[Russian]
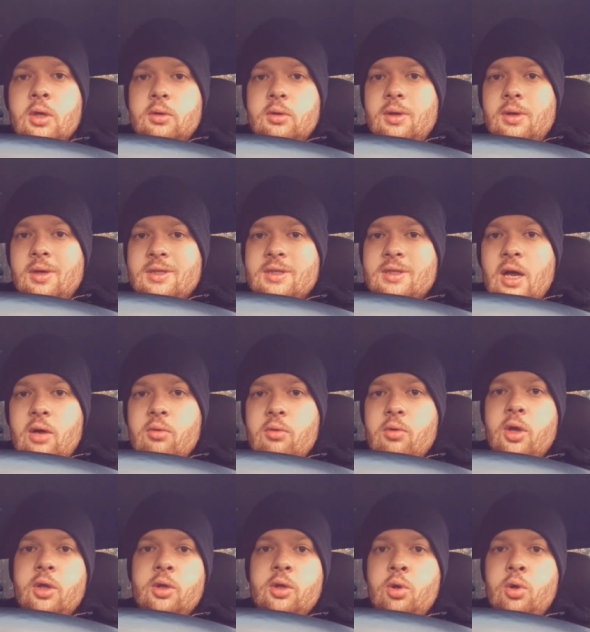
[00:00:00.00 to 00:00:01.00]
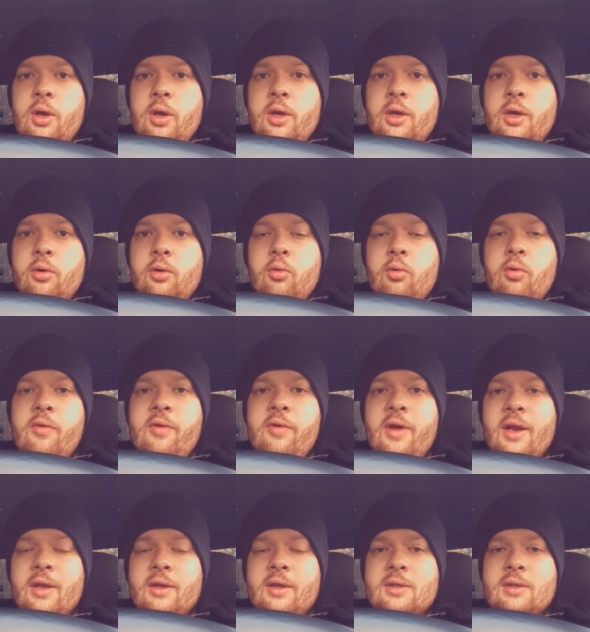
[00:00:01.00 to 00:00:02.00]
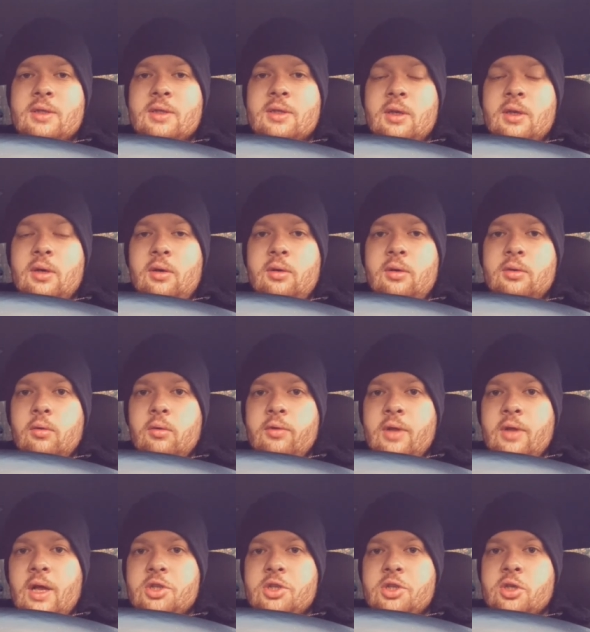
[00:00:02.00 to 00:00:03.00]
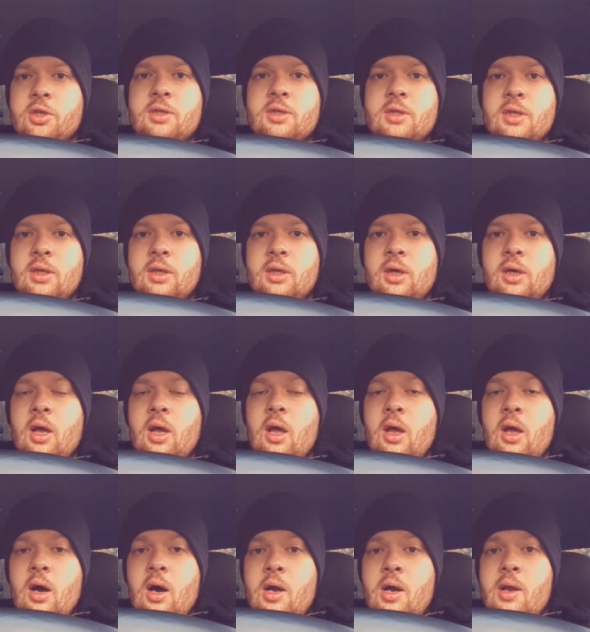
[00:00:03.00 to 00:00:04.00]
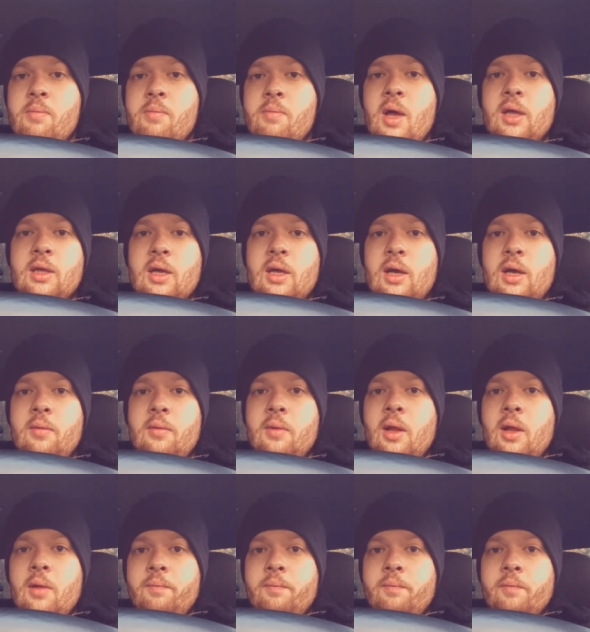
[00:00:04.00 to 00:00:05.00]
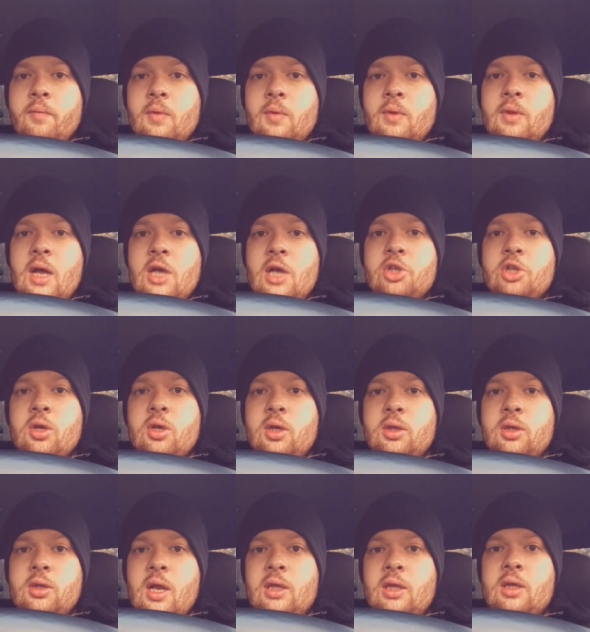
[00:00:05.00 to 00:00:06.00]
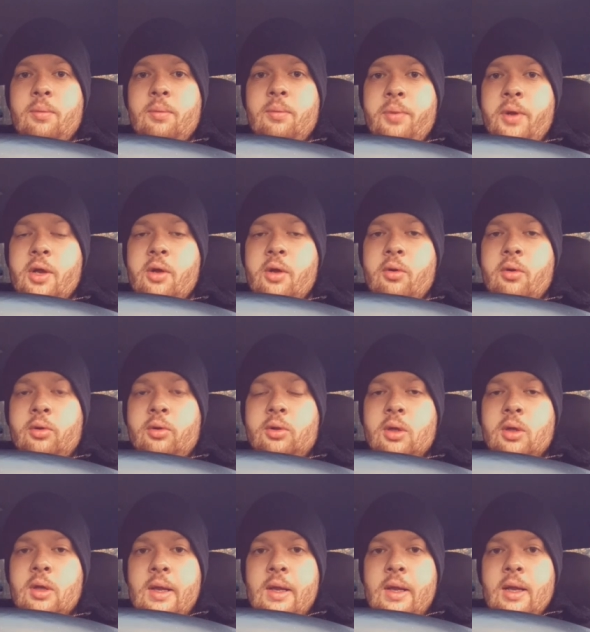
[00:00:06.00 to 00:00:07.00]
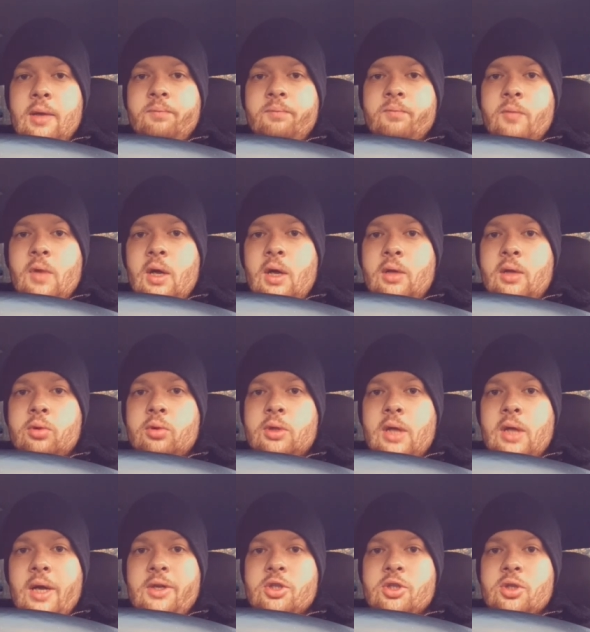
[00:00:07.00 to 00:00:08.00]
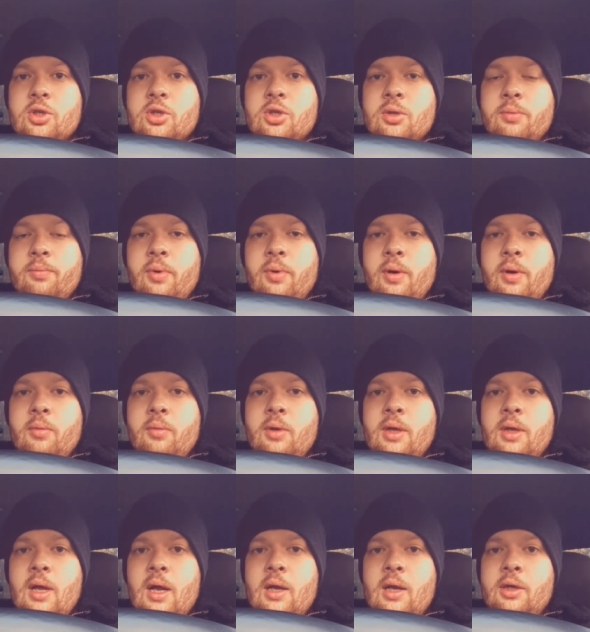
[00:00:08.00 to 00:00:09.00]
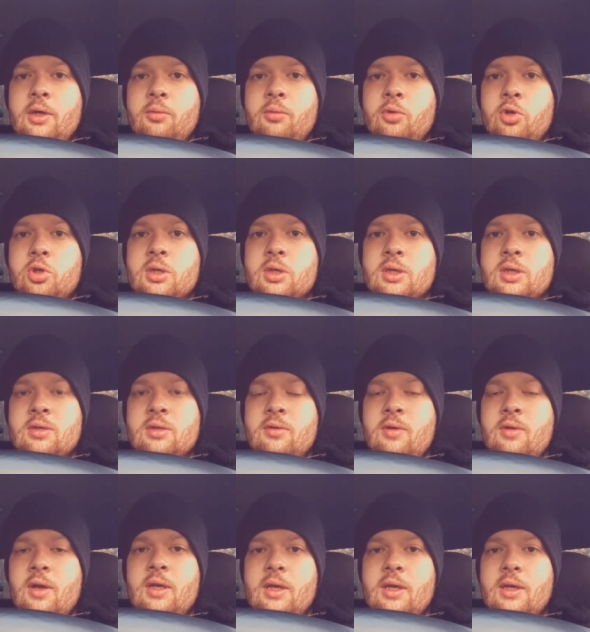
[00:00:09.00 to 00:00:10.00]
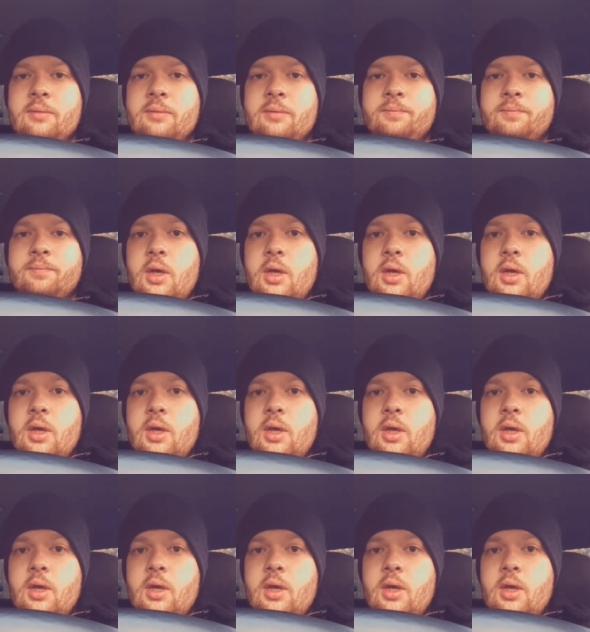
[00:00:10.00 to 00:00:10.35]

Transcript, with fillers: э, с такой долей уверенности в наших силах, ребята начали третий период. Э, тут, конечно же, поменяли немножко звенья.